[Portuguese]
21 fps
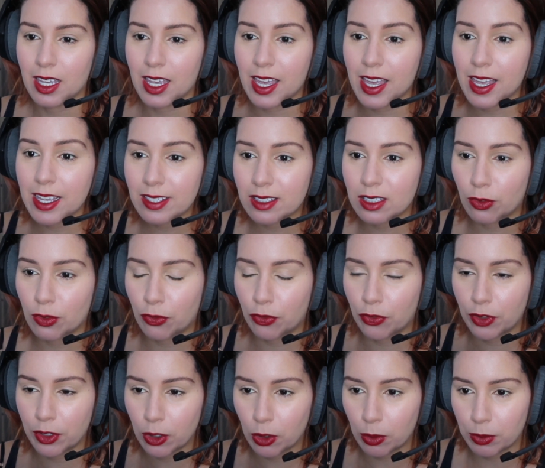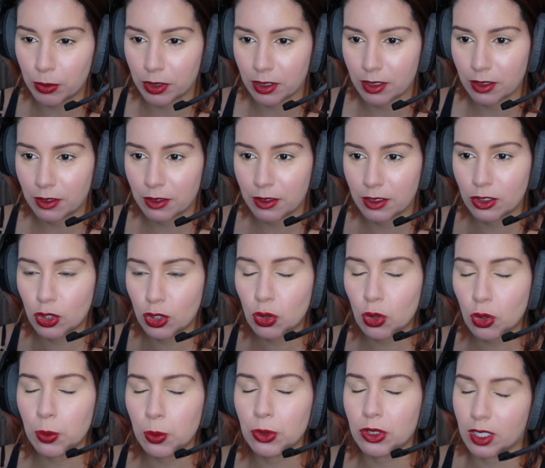Esse filme,
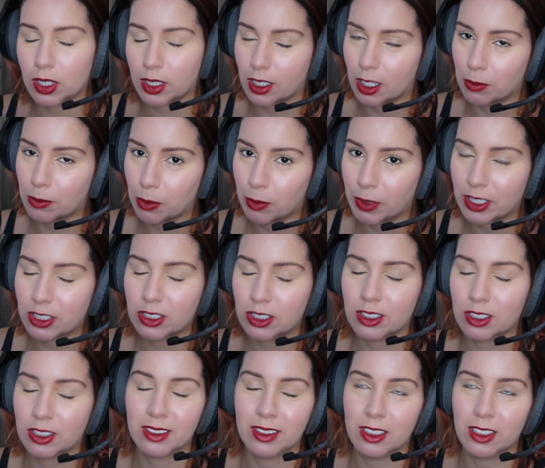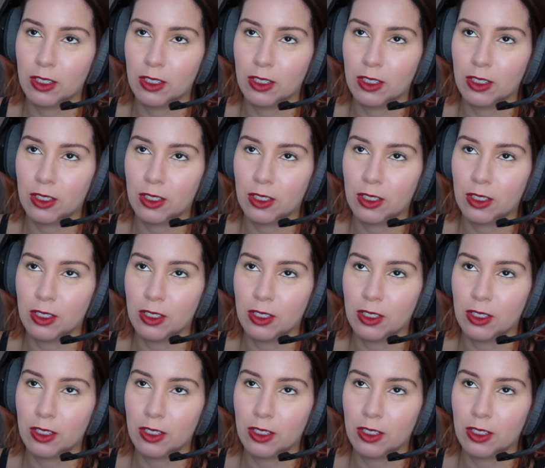desculpa o termo, mas eu,